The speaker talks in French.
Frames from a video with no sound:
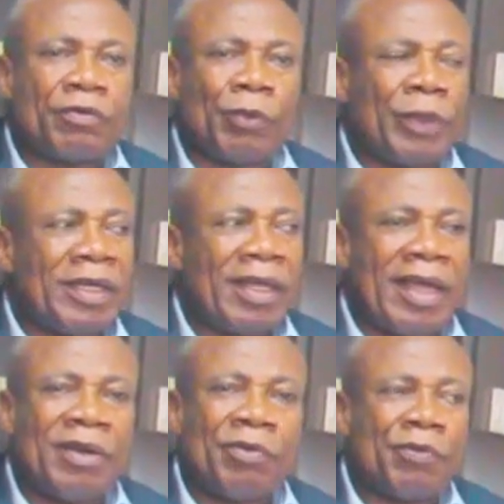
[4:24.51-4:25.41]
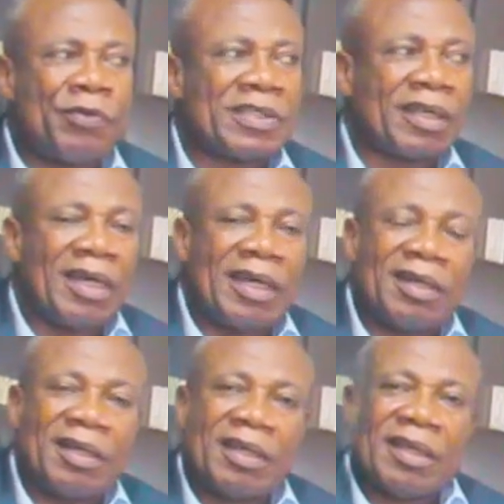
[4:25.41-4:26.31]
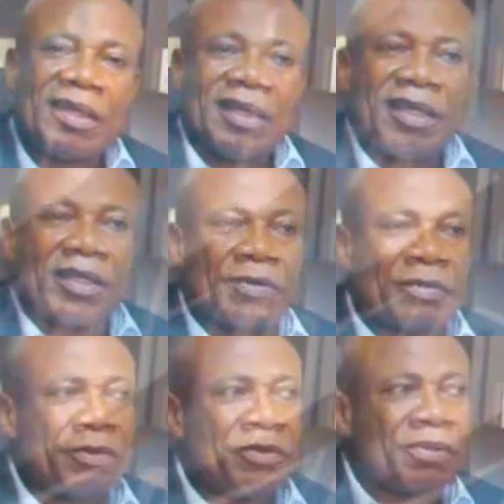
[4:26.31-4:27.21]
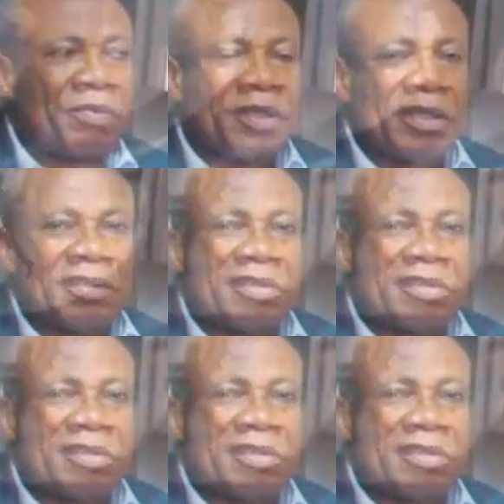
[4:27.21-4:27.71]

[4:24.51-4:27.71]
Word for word: vous une haine viscérale et contre notre pays.